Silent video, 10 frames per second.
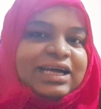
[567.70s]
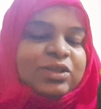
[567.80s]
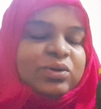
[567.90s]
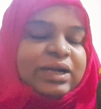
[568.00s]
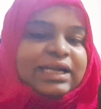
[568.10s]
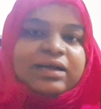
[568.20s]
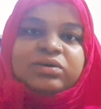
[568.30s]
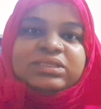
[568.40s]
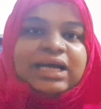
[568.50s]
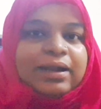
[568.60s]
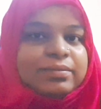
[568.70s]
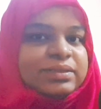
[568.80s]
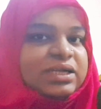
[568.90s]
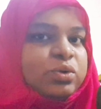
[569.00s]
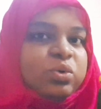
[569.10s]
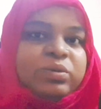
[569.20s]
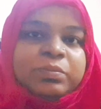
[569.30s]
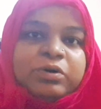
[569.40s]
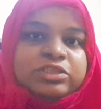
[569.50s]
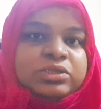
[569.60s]
তো এটা হচ্ছে আরবিদের খুবই
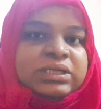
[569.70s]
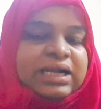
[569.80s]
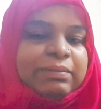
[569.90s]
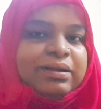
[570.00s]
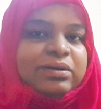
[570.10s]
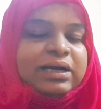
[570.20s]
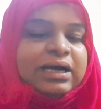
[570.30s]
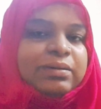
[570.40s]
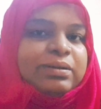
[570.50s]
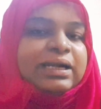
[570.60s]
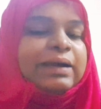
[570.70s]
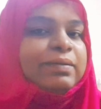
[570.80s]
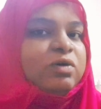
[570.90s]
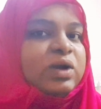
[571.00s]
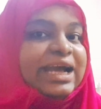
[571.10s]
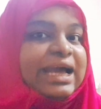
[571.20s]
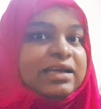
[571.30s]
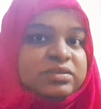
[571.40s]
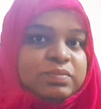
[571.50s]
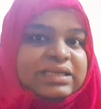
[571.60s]
পছন্দের এবং খাবার এবং অনেক
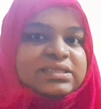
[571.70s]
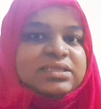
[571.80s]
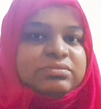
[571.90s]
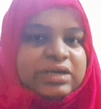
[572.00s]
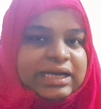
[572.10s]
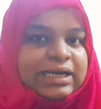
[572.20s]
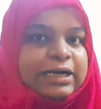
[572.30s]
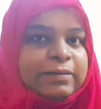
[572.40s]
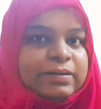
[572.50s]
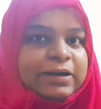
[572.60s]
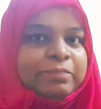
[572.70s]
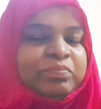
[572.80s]
এক্সপেন্সিভ একটা খাবার